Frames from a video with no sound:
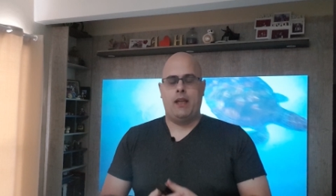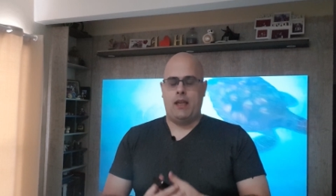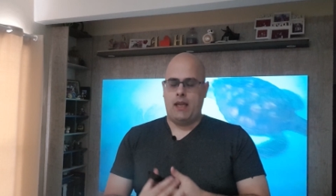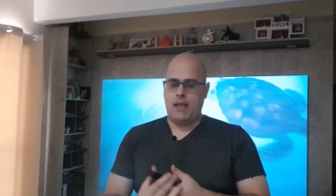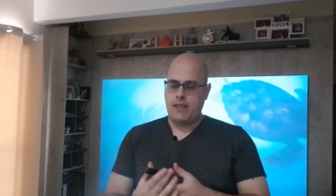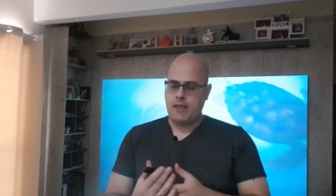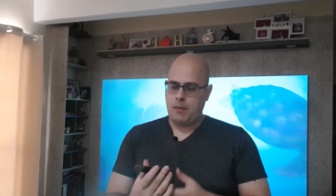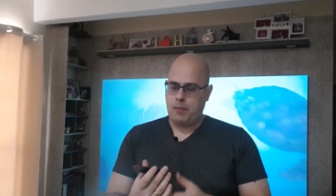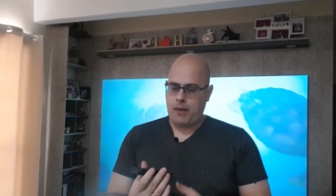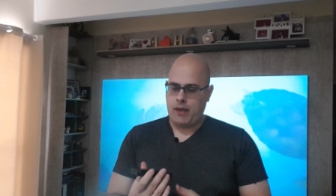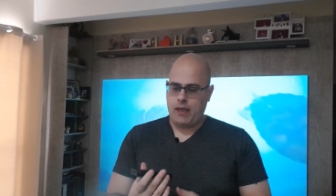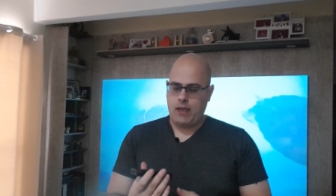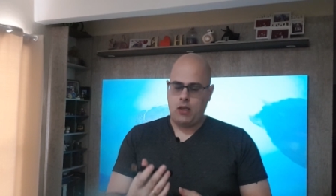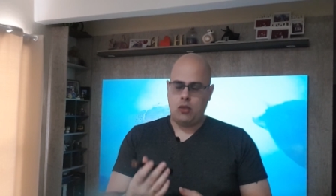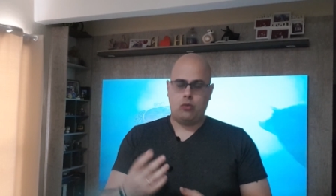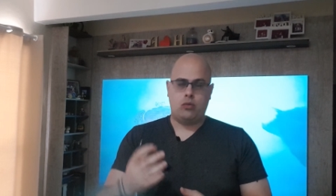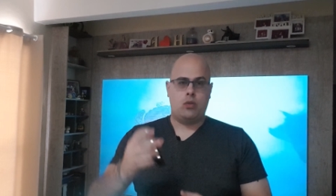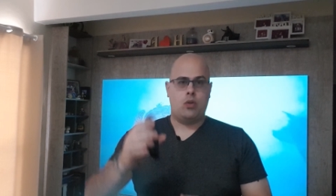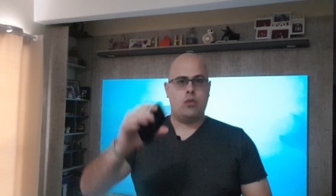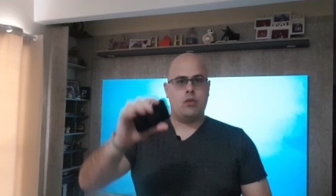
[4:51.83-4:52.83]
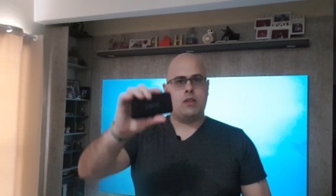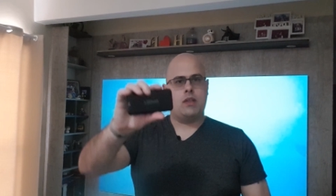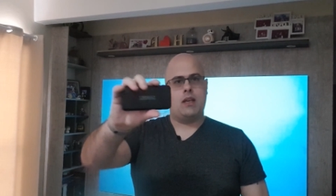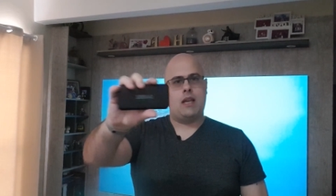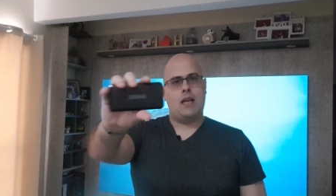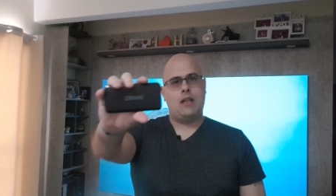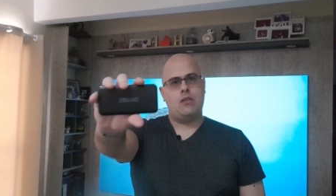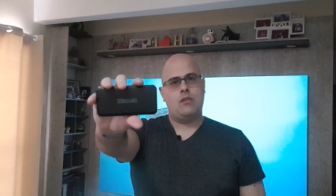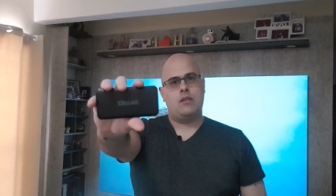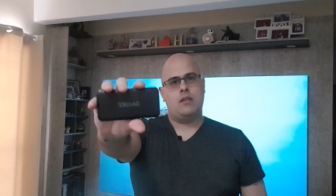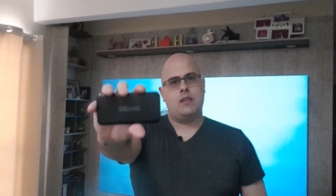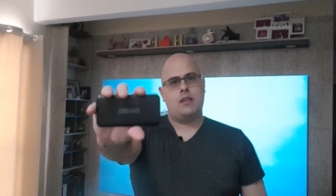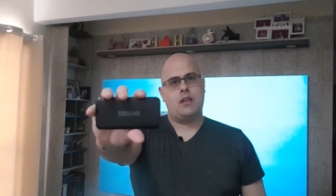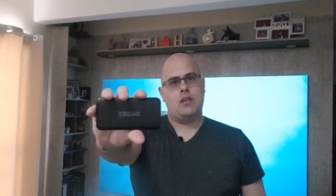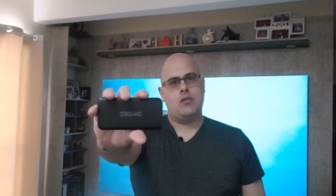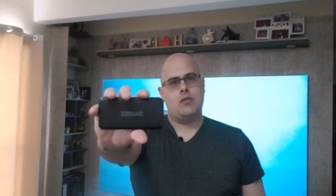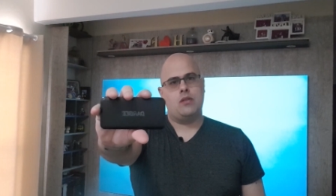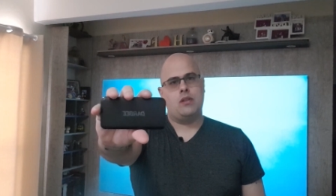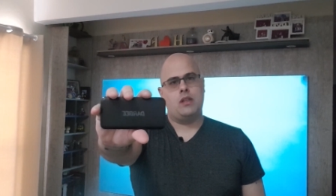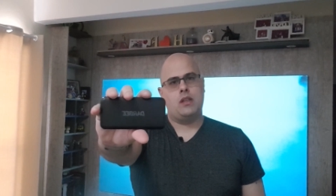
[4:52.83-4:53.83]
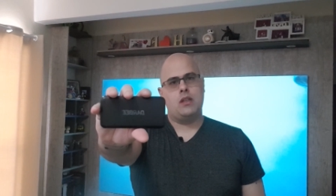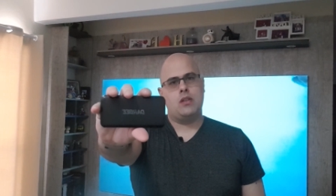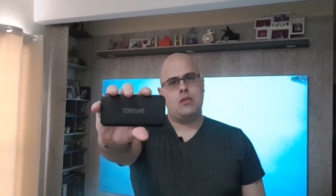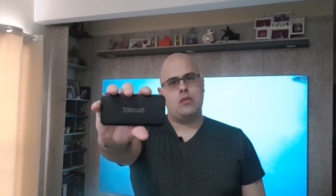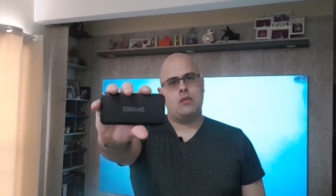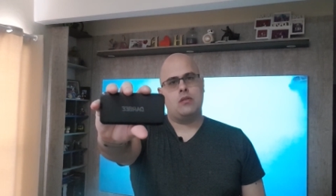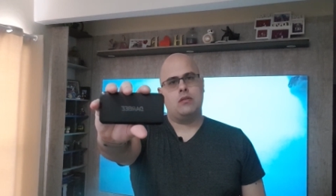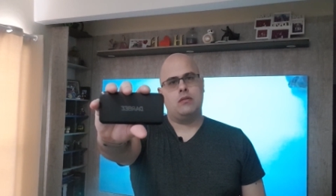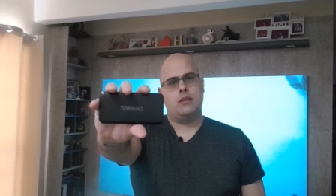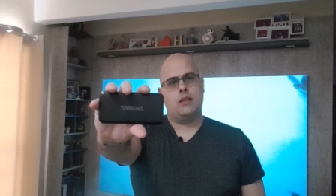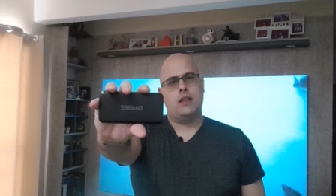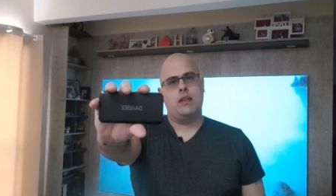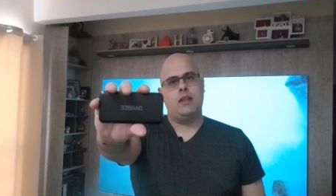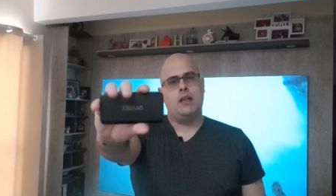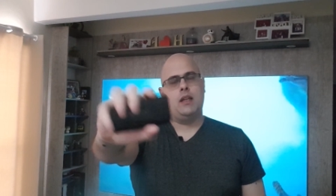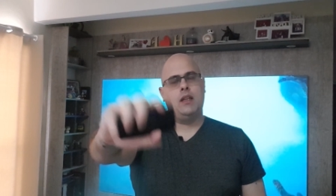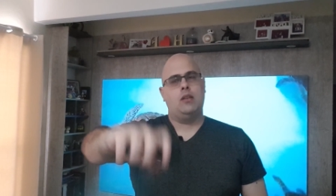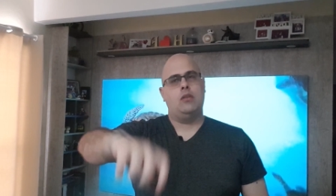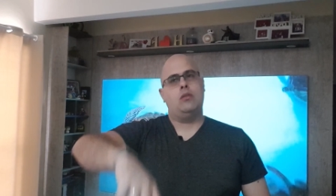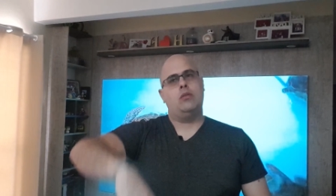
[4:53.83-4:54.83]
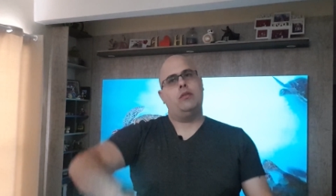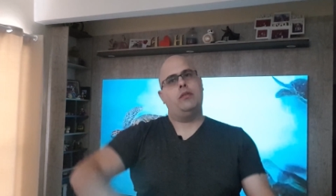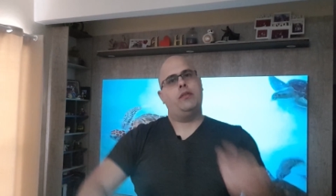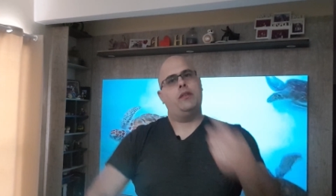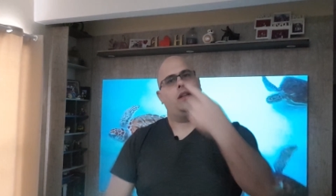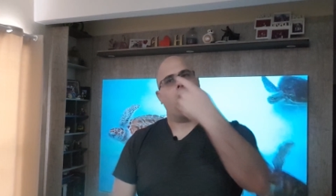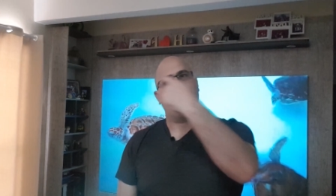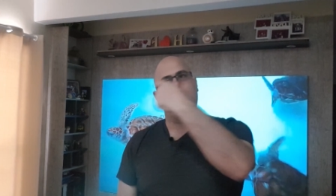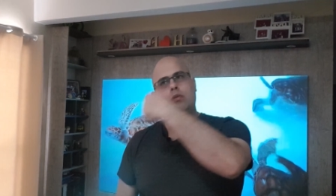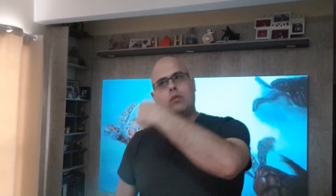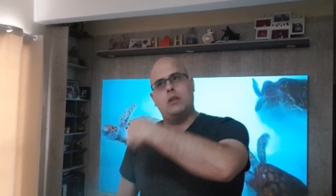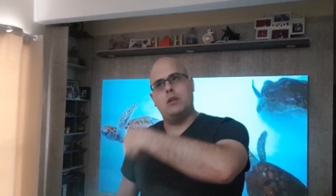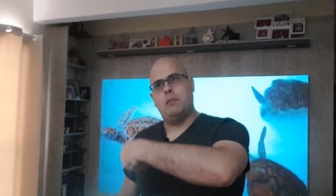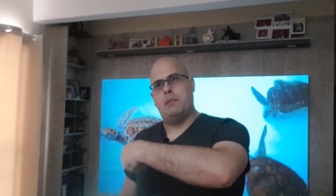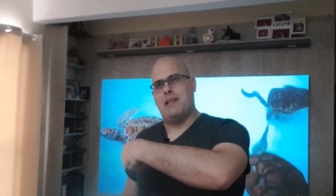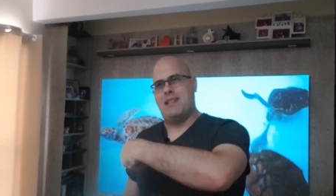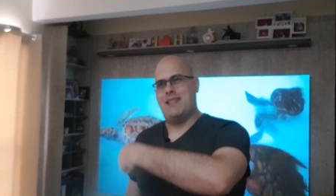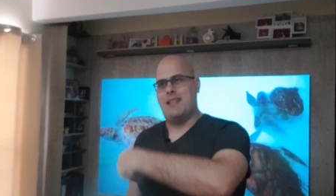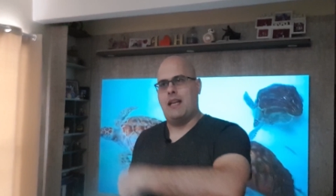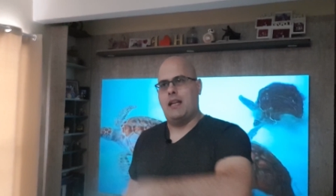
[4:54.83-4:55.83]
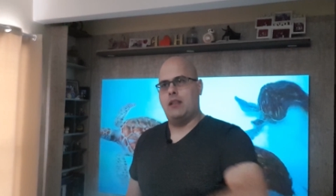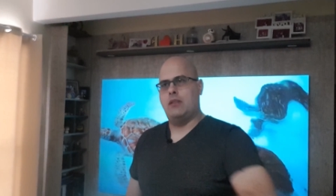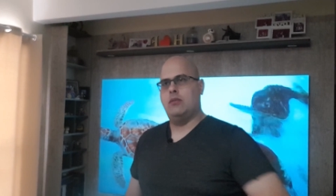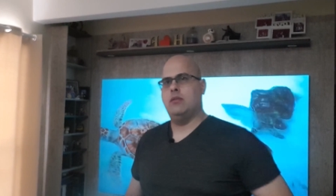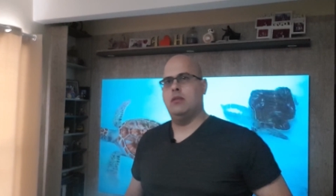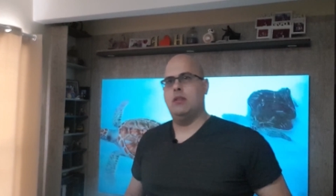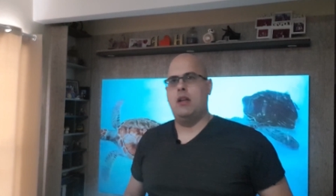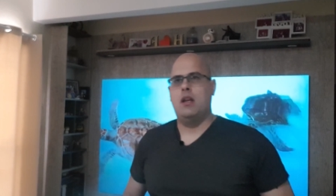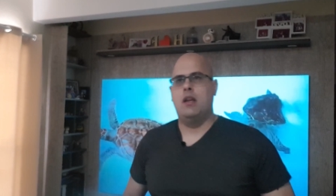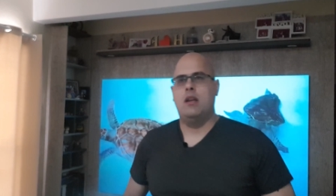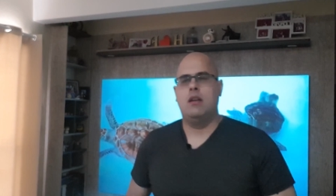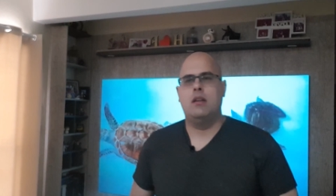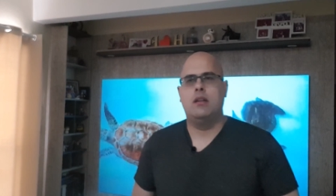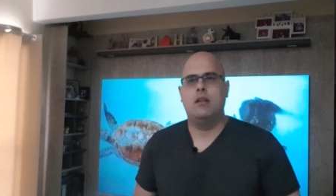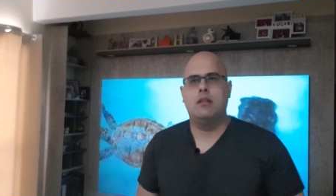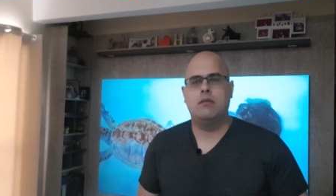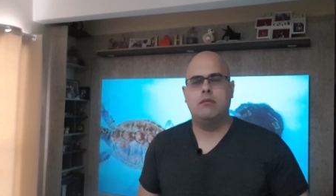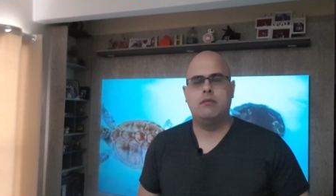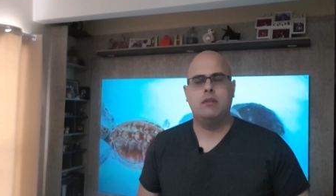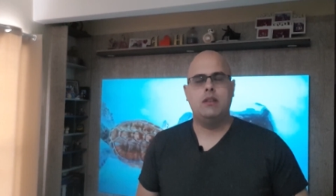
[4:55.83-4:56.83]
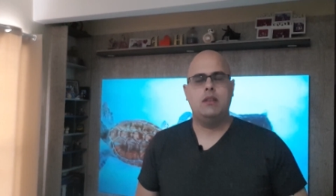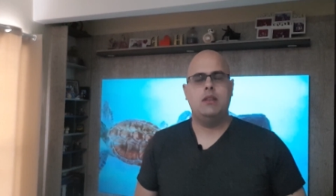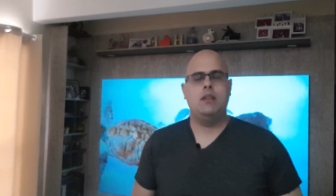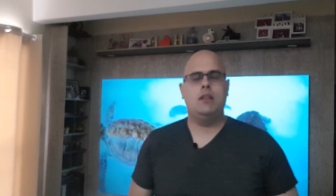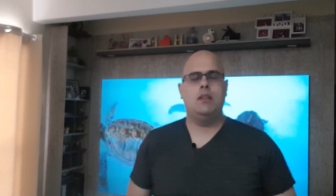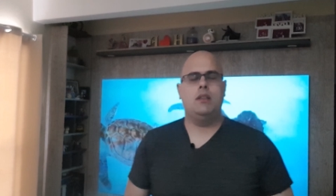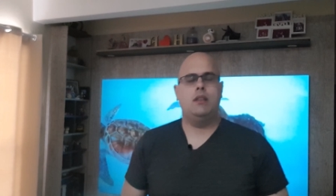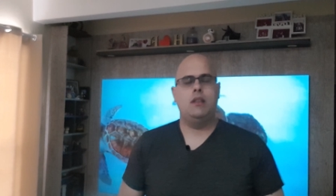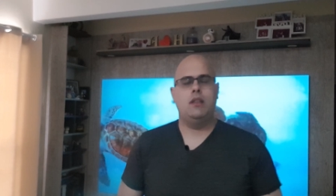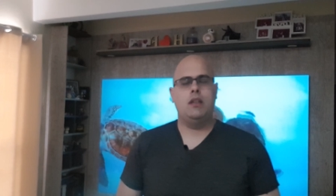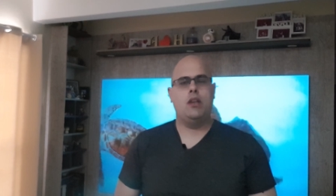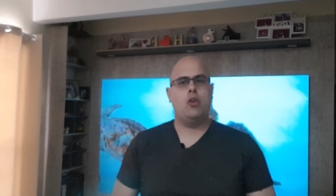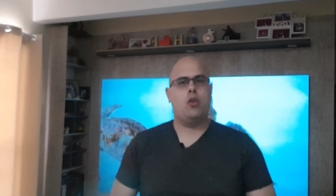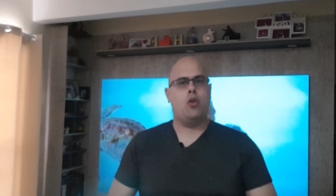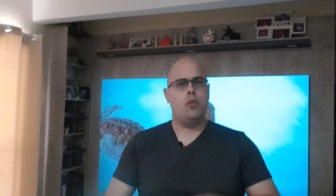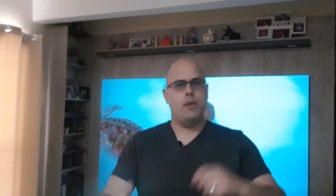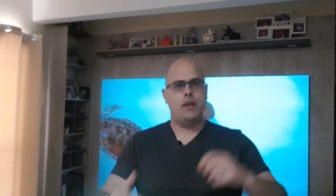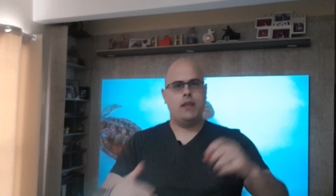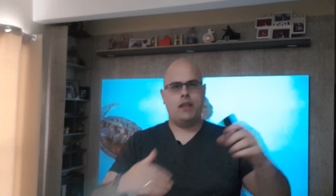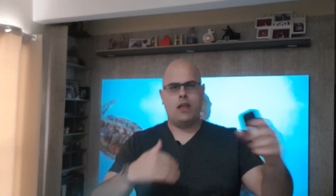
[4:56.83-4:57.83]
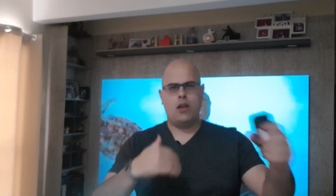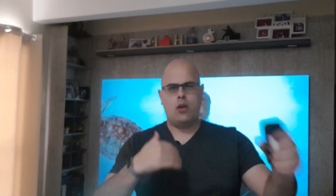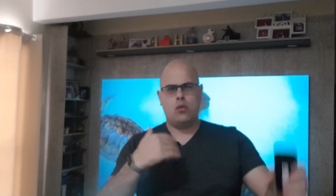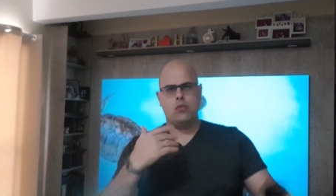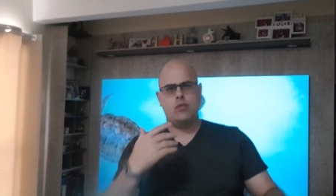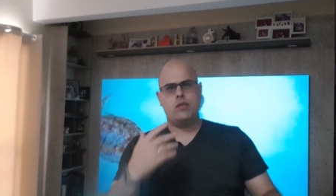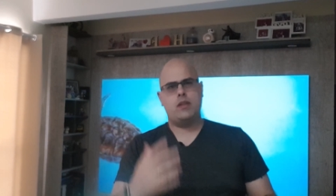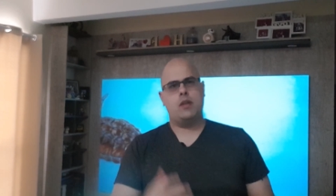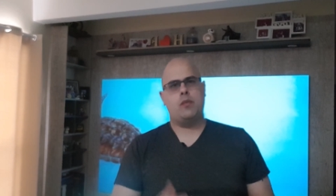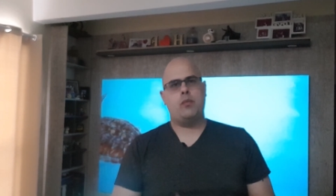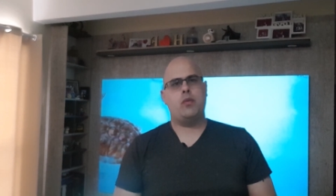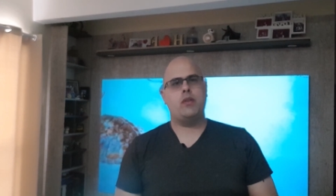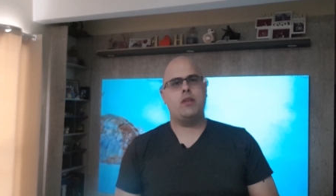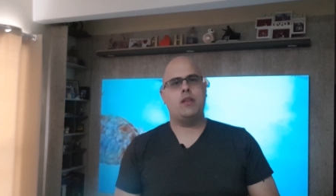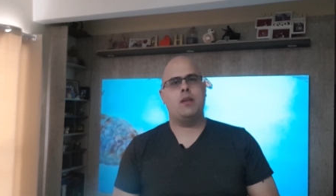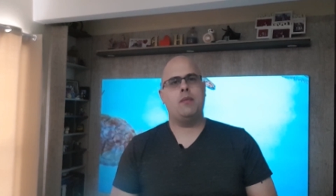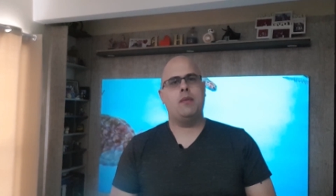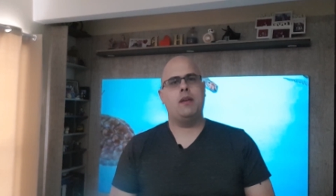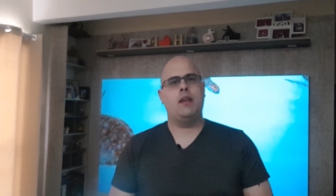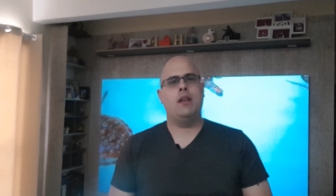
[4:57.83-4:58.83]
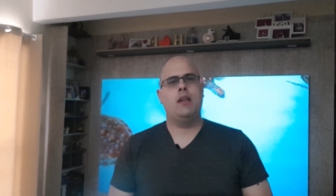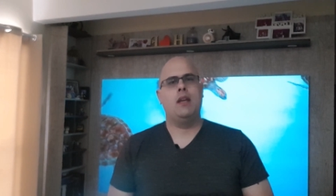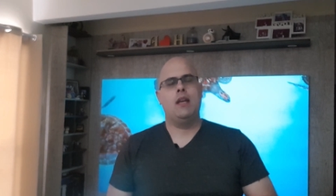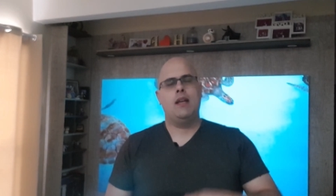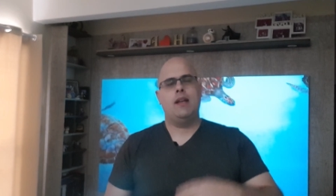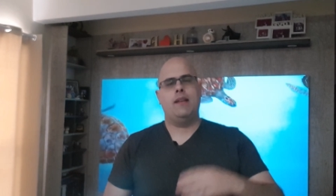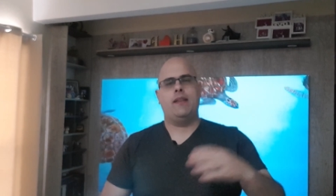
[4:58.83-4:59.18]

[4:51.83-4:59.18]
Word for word: Esse aparelho eu trouxe lá dos Estados Unidos, né, no final do ano passado, e encomendei alguns depois também.